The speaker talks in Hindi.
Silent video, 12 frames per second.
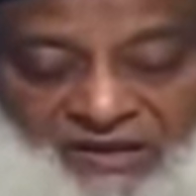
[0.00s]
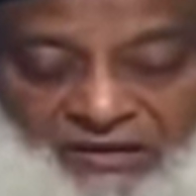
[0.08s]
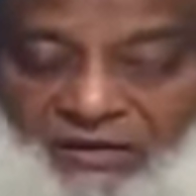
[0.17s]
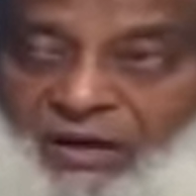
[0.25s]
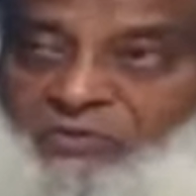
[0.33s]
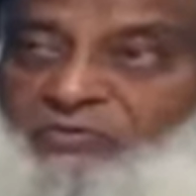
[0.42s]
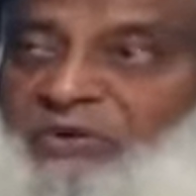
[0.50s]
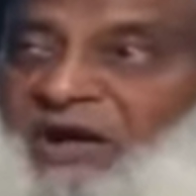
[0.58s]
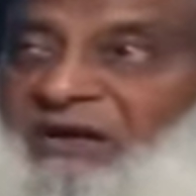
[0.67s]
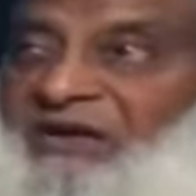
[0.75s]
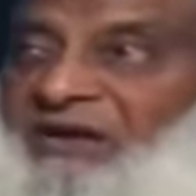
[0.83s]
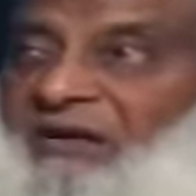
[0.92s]
अल्लाम
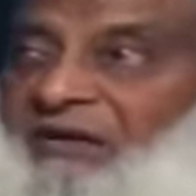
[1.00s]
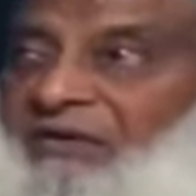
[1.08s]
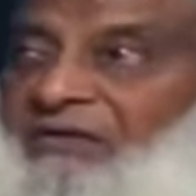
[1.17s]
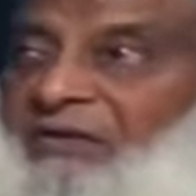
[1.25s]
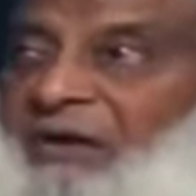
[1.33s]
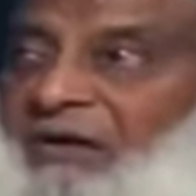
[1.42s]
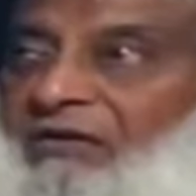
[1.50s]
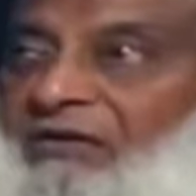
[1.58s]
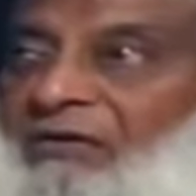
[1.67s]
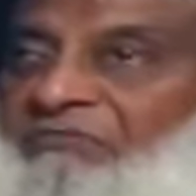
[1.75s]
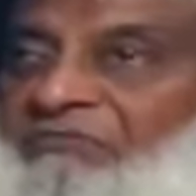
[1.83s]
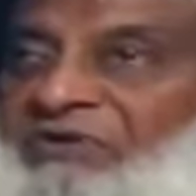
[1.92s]
अरिन हक़
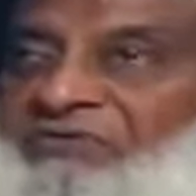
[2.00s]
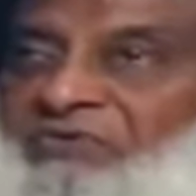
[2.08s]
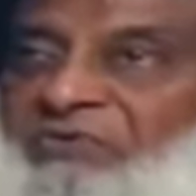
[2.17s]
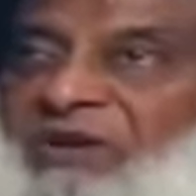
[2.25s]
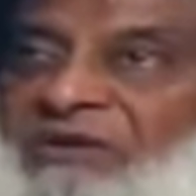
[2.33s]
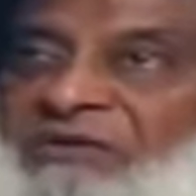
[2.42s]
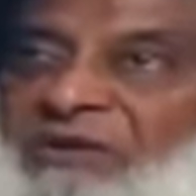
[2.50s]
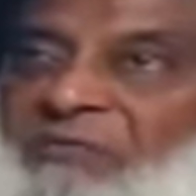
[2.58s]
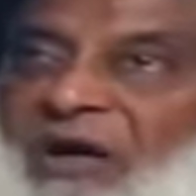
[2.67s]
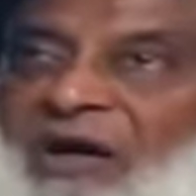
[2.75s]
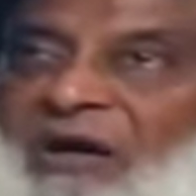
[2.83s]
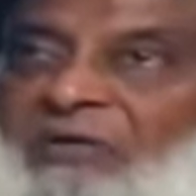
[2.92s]
हक़म वरजुकन
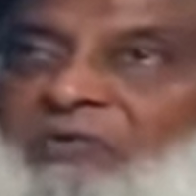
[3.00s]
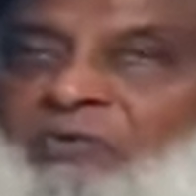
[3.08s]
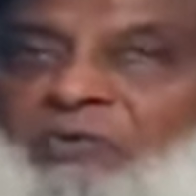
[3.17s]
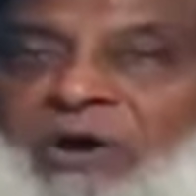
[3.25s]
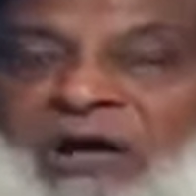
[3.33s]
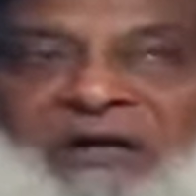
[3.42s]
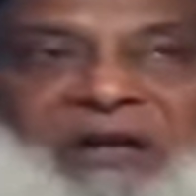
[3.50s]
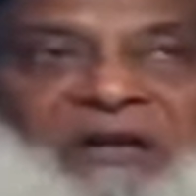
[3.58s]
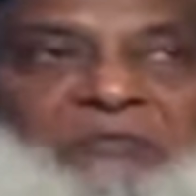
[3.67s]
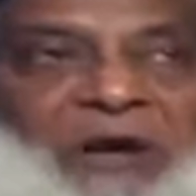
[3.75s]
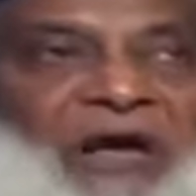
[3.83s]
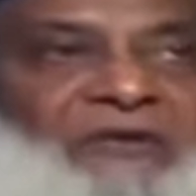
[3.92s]
तबाह अरिन
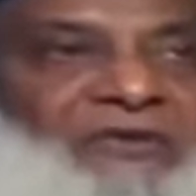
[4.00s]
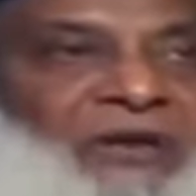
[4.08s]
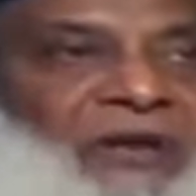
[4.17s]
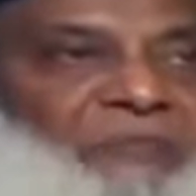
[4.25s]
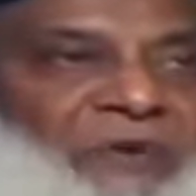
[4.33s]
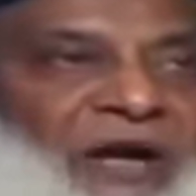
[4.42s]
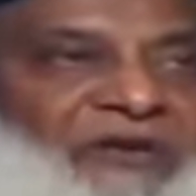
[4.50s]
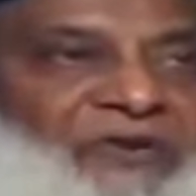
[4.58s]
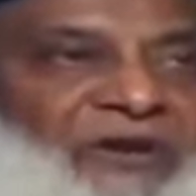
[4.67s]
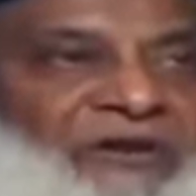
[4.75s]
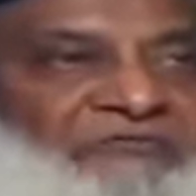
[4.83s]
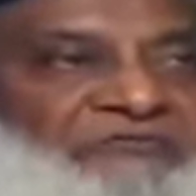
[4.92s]
बातिल
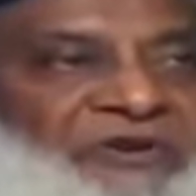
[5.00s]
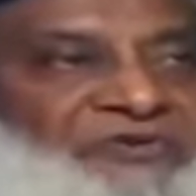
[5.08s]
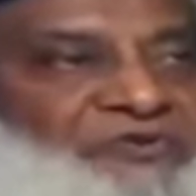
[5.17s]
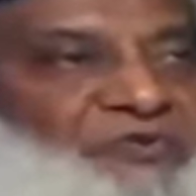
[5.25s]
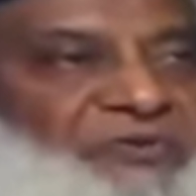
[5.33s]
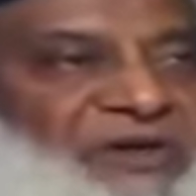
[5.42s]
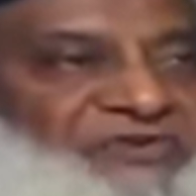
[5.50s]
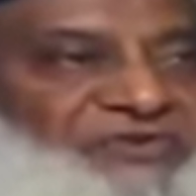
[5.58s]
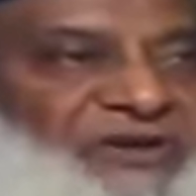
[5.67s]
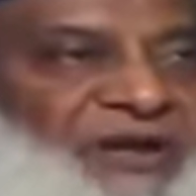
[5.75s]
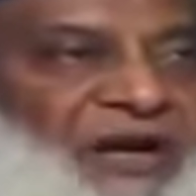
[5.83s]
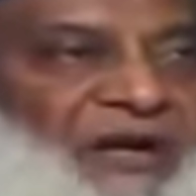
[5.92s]
बातिलम वरजुकन
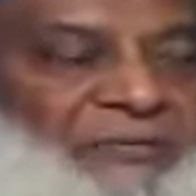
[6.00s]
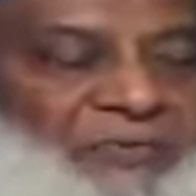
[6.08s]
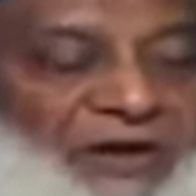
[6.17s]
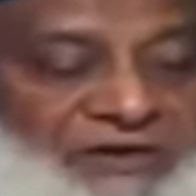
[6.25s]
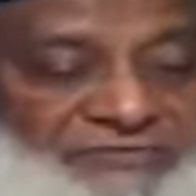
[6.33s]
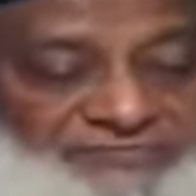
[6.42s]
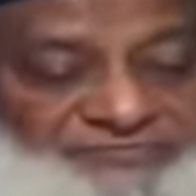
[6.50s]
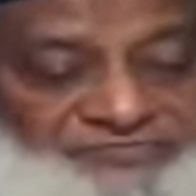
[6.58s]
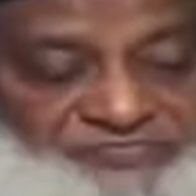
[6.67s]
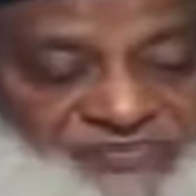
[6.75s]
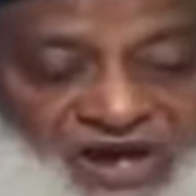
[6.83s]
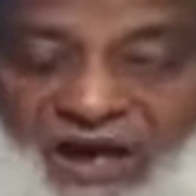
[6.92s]
अजतनाबा
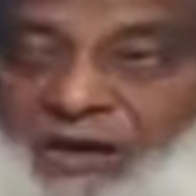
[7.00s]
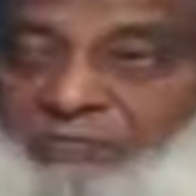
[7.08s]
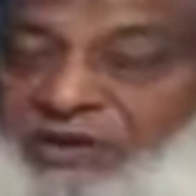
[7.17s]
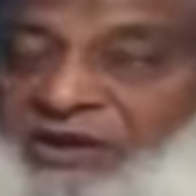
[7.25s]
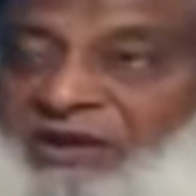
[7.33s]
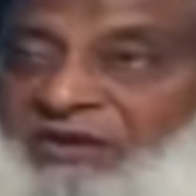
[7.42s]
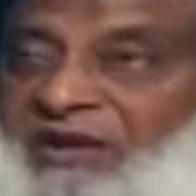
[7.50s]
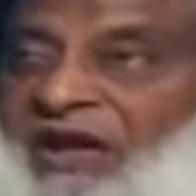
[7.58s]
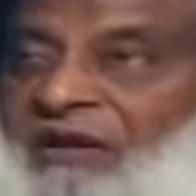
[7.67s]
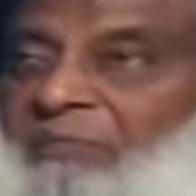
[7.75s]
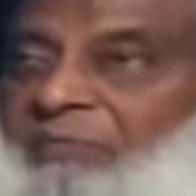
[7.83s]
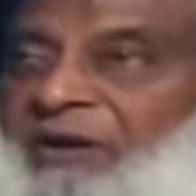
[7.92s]
आमीन या
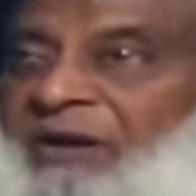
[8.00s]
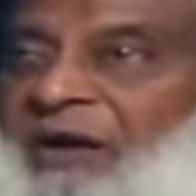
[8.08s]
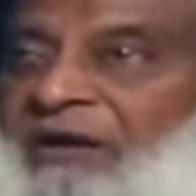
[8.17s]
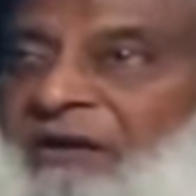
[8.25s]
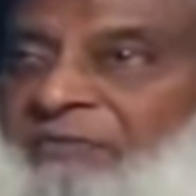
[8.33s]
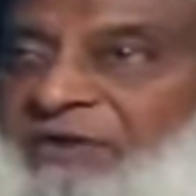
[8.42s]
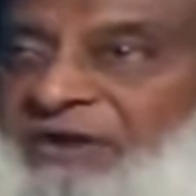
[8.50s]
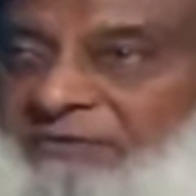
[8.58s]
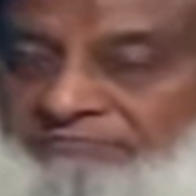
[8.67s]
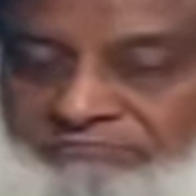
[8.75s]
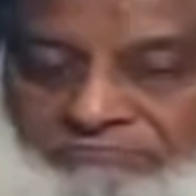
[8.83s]
रब्बल आलमीन